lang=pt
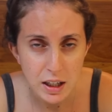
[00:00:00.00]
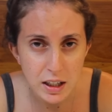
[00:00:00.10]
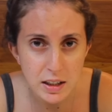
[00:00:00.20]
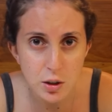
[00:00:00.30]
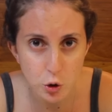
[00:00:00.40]

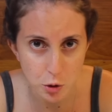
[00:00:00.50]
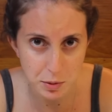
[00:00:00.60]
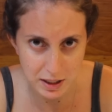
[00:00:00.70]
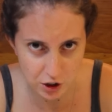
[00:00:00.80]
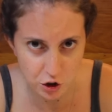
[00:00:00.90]
e que seu
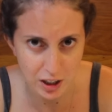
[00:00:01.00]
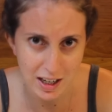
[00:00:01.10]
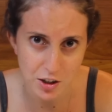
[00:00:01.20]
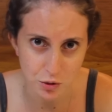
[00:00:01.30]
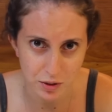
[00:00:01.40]
nome seja
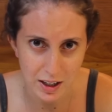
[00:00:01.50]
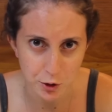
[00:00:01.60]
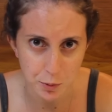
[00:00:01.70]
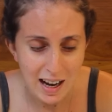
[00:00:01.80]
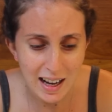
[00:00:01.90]
negativado.